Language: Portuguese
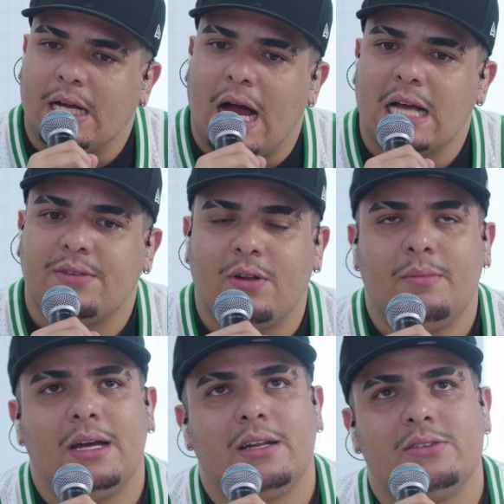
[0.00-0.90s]
Aí você falou,
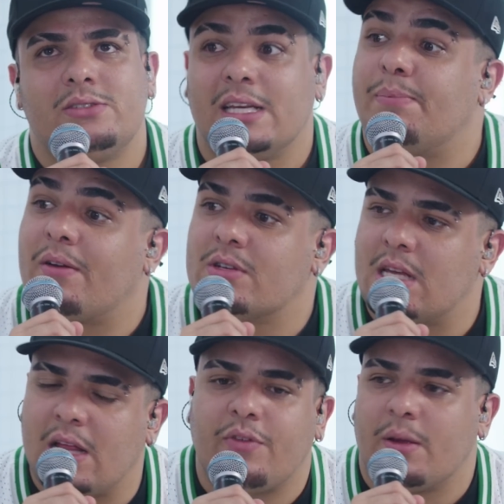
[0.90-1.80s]
mano, eu não sei, pra você
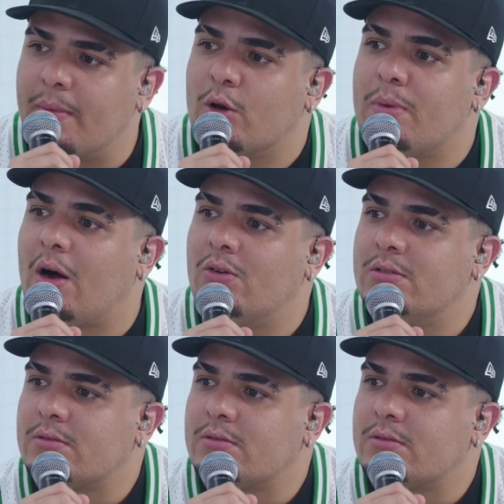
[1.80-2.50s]
tem. Eu falei, Mano Brau.